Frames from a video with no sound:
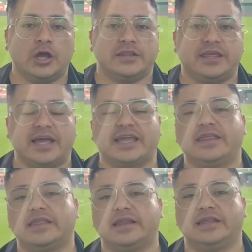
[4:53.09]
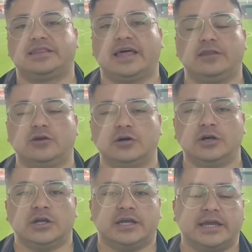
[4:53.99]
Desde aquí, desde el estadio,
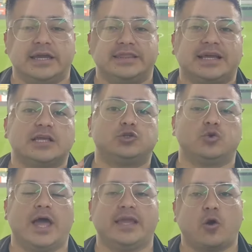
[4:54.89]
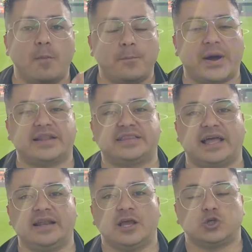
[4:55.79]
eh, dejen su like,
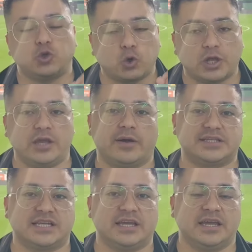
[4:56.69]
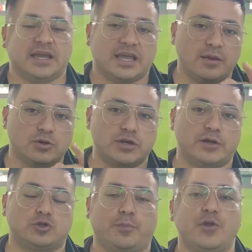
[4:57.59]
compartan, suscríbanse. Queremos
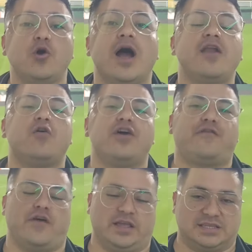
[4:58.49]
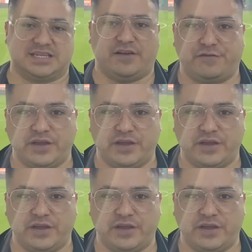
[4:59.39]
saber su opinión. Ganó defensa al